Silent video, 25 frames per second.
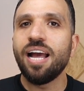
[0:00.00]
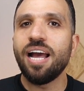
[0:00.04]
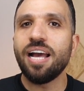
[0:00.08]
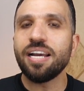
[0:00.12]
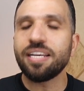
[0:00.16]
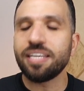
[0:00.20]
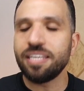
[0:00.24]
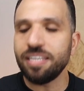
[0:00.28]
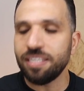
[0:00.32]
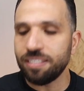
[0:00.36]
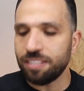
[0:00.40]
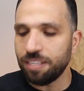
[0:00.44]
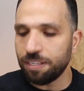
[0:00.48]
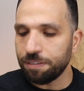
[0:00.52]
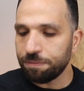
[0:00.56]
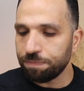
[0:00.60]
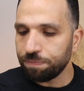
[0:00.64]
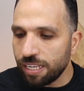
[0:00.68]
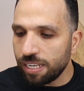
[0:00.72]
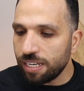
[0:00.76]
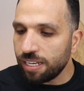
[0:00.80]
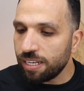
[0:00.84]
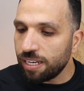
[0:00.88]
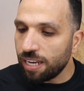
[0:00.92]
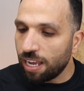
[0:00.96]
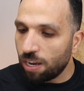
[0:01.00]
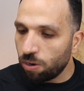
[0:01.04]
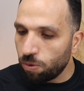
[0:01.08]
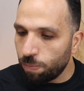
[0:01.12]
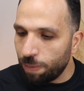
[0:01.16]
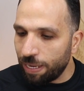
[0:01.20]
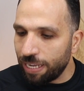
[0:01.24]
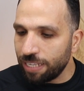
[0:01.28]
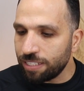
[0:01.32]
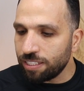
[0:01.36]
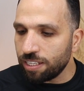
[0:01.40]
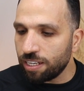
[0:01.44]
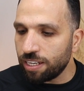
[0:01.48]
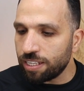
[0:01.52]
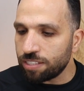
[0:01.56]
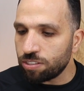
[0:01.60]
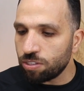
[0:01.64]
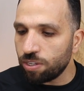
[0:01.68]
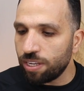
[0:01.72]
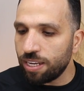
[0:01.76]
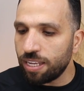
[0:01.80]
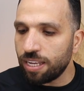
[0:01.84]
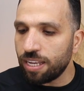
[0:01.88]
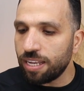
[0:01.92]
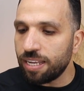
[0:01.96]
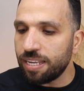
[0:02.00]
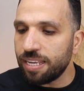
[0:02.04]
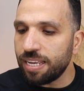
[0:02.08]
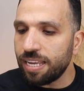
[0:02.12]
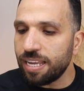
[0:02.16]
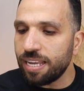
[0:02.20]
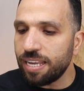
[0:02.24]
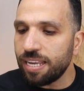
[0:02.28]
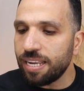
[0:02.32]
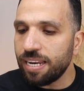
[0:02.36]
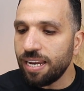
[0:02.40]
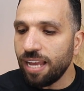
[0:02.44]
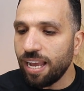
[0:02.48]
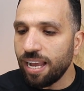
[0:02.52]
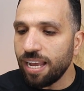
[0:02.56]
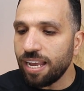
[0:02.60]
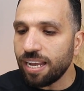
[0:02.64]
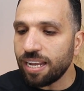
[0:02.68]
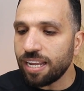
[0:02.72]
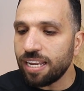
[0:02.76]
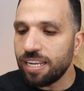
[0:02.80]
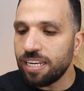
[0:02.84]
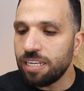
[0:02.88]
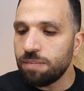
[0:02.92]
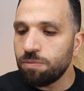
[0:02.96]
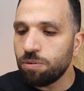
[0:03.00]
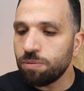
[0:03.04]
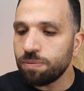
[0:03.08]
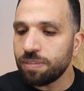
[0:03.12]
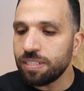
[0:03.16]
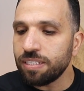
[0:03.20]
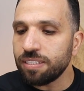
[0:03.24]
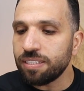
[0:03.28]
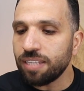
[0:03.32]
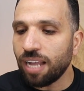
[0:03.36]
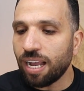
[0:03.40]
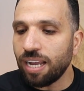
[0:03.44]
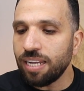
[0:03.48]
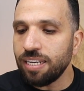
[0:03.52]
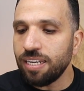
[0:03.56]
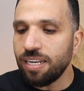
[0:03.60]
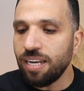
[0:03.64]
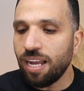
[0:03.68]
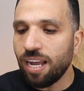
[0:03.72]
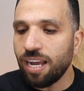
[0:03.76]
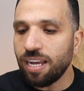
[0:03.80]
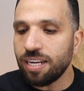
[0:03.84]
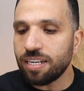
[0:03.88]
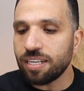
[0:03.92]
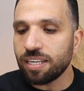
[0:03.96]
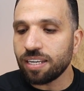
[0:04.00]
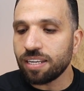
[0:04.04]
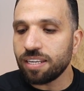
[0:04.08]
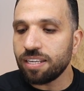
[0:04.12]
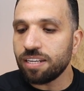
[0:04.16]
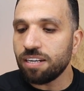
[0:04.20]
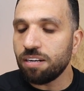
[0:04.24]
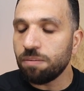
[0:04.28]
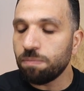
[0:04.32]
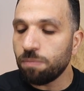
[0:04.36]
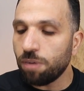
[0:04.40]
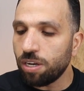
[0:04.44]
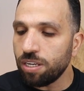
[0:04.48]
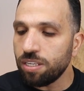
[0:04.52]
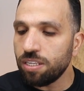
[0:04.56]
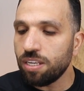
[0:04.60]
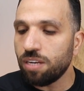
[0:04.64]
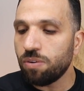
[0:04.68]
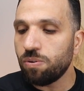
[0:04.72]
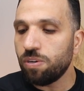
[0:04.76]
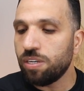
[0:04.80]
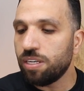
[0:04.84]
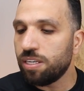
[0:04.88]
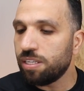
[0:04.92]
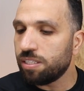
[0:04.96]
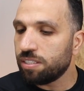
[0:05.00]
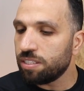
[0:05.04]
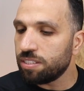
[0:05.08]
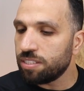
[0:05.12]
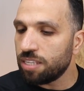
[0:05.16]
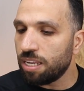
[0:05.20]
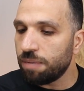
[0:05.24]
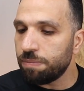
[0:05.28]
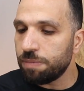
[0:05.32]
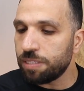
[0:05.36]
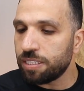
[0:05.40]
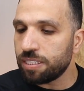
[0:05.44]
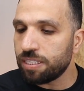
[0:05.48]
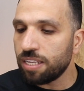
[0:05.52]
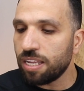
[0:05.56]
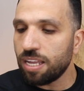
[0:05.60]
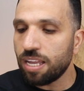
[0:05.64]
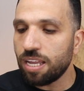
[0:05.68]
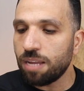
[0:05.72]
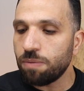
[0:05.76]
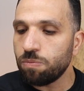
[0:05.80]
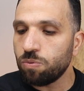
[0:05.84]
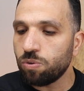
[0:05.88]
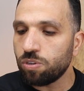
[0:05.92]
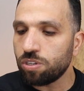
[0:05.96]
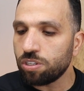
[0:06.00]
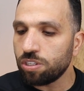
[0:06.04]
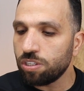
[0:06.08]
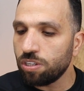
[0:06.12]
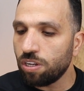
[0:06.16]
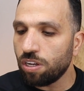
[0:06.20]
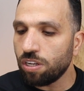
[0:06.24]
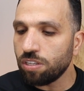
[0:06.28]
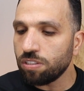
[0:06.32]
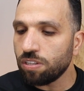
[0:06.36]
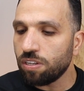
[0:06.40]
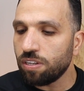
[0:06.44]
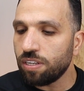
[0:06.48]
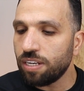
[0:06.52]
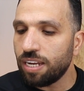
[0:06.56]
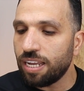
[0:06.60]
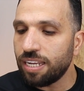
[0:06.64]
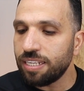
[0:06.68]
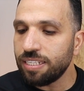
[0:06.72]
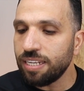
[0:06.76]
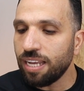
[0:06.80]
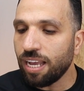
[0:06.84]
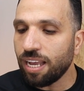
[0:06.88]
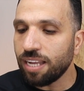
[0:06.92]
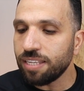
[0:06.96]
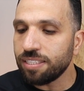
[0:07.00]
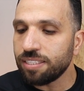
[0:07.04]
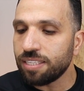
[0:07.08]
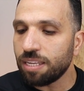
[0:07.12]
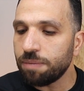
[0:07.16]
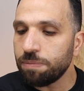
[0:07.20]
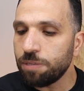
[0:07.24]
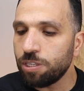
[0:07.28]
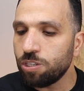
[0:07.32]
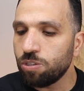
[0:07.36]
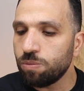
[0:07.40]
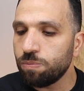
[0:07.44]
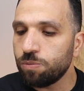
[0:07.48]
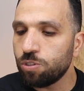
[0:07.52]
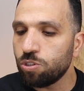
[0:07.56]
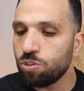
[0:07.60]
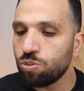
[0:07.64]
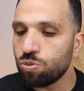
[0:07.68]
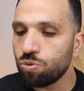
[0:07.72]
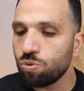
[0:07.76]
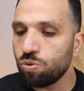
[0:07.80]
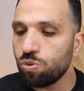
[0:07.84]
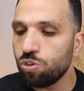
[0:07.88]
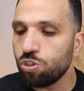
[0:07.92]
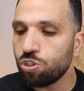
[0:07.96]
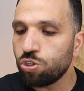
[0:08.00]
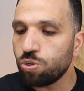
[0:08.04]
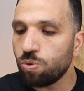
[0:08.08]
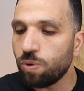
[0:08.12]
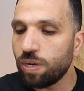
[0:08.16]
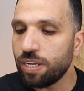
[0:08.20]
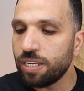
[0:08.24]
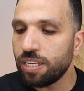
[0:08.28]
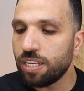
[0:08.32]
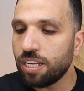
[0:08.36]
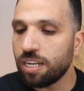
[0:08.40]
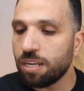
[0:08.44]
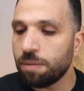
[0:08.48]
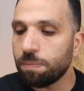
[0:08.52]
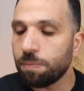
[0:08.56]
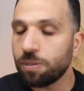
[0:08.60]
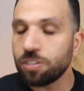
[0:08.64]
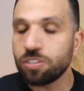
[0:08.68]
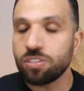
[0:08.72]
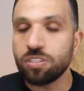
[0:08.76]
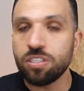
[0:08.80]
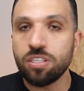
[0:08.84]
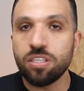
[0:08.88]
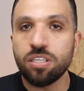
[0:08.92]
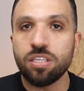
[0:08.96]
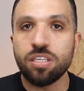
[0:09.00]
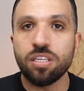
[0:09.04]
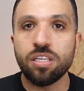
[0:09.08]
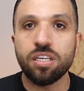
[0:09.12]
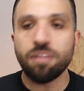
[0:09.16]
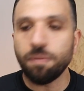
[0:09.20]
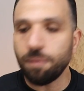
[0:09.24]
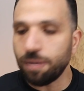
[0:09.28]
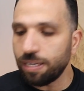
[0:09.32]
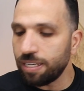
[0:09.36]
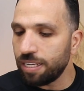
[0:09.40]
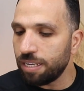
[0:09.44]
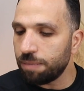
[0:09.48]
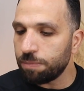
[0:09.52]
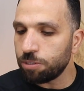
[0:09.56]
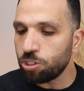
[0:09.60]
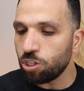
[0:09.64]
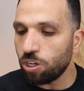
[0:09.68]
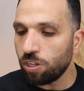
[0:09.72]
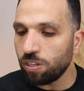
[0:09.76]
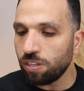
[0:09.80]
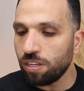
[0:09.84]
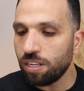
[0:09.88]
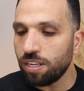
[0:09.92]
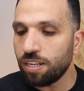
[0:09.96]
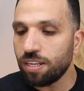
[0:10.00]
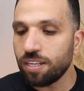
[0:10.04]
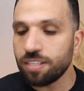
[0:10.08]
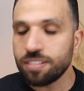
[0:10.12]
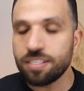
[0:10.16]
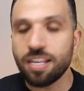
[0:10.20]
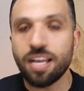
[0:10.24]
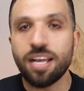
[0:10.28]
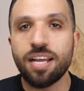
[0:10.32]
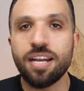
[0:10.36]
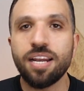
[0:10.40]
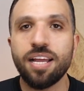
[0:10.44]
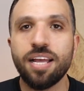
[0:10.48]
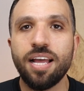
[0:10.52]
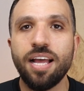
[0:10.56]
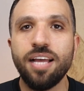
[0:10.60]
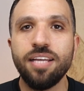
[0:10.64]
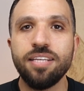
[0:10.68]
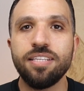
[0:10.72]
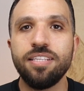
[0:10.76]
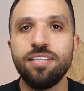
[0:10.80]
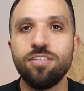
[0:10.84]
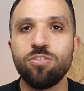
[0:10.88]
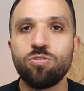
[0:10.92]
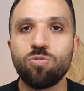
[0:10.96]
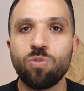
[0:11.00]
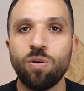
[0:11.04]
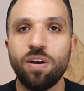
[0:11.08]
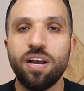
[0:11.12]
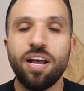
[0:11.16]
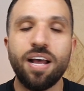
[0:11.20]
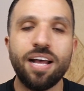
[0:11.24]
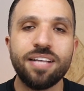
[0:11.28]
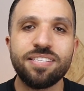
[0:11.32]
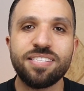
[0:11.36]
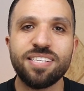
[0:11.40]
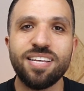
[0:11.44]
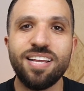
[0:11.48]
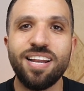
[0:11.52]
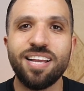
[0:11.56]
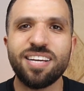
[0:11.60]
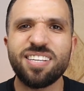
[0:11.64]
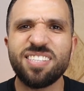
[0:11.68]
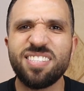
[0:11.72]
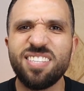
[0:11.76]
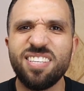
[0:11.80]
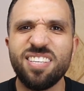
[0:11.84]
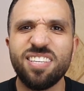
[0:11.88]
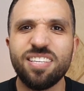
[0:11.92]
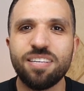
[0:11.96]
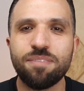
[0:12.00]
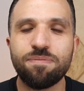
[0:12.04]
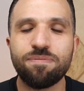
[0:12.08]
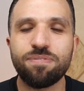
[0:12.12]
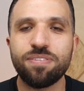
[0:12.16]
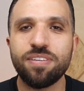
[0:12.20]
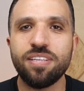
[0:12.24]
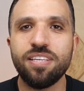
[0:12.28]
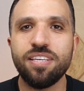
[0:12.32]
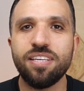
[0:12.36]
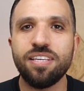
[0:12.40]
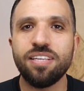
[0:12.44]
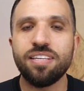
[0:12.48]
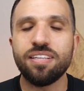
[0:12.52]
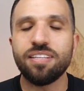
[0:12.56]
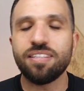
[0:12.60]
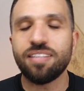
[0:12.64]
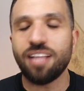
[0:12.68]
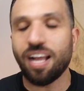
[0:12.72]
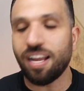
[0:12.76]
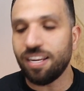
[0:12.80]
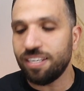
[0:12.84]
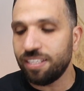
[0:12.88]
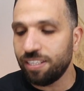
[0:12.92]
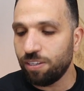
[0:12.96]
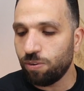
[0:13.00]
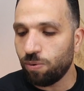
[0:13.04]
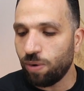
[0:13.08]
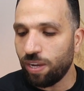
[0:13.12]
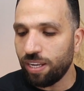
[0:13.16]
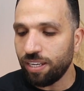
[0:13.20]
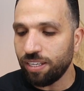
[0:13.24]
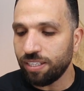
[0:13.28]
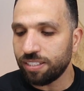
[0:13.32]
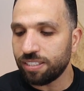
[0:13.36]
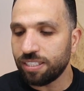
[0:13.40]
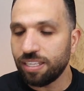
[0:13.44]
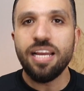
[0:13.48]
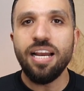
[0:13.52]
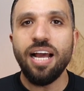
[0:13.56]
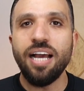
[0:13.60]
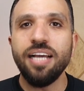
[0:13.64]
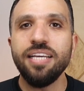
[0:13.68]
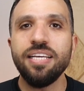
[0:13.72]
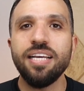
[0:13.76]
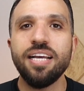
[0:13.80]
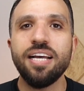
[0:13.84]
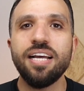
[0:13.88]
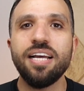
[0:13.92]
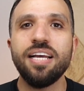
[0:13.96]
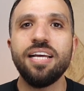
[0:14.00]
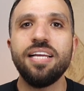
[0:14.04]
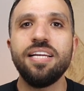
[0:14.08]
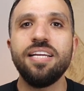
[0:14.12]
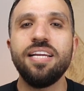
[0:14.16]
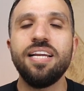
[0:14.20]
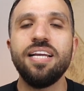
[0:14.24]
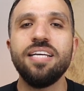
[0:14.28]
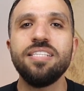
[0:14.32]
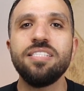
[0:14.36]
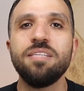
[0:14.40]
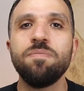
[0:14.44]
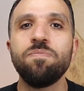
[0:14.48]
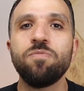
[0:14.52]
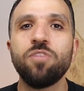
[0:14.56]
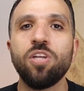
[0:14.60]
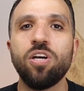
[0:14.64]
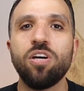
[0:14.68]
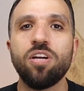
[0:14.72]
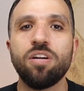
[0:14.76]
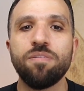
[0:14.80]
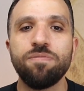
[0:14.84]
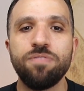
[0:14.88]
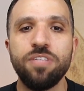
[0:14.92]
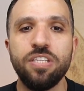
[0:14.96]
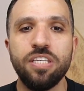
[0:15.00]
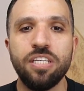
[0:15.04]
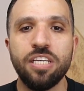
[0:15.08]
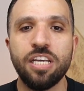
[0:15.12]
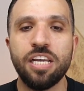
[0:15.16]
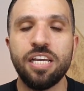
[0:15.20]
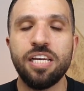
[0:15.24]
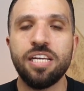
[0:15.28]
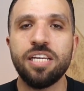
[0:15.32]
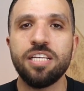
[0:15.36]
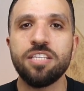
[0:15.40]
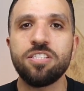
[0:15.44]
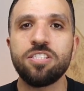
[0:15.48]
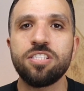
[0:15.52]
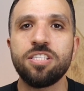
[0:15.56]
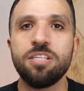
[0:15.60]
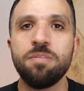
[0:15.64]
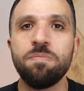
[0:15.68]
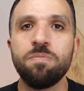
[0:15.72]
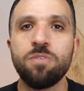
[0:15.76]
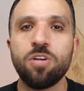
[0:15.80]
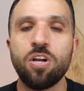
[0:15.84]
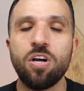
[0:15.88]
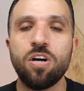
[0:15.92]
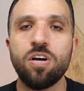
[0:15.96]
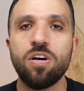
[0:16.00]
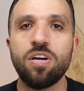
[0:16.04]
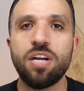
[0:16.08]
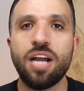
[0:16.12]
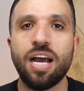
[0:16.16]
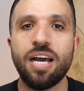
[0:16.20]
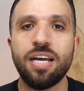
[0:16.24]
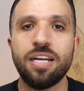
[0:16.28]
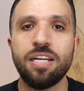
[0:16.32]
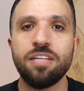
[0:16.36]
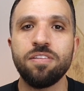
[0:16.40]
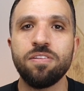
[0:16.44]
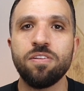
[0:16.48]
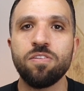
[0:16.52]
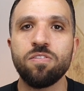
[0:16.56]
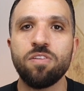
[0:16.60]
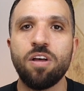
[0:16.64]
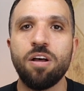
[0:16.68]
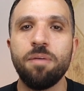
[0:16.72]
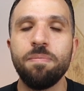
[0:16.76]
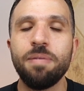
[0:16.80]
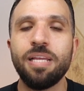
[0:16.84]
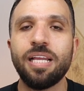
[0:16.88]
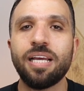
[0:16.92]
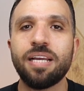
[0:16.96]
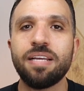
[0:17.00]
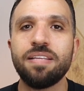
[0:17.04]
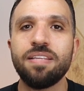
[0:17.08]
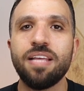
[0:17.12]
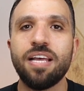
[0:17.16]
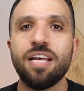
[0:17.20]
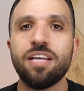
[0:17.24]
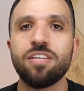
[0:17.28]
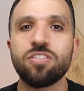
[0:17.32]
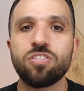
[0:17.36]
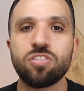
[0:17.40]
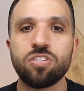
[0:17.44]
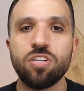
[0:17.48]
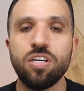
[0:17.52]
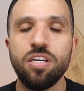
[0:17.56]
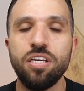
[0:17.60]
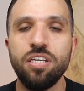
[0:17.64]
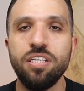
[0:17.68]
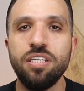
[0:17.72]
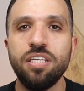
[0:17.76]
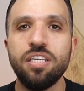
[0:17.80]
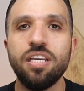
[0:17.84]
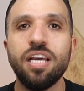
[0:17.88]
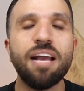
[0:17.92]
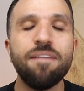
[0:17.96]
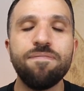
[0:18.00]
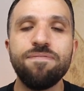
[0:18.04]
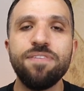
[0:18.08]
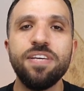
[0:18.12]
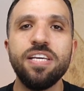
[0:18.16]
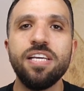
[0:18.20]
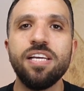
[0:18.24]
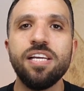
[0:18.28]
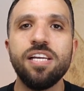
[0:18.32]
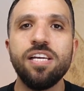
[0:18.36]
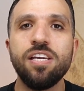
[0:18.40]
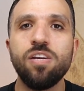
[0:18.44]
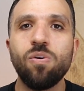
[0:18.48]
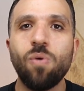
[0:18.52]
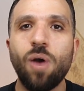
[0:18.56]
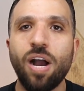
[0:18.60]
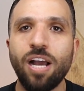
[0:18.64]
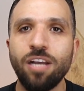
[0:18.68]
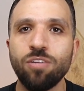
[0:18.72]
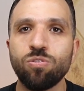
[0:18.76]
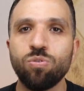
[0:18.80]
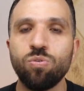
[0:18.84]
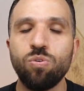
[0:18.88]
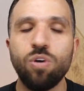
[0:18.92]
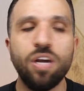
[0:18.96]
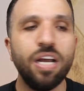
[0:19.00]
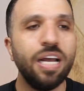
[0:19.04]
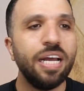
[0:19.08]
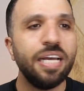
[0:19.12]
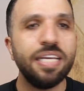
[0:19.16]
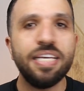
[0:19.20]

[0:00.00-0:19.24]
اكيده او بقيه الاسئله ايه الحاجه اللي ممكن تعلي الحرق غير الميه والالتزام التام والرياضه لان حتى بيهم النزول شويه بطيء طبعا هي ما شاء الله سائله يعني سؤال اسئله كتير في تعليق واحد الحقيقه اللي لازم تعرفيه الاستمرار على النظام الغذائي الصحي كفيل لوحده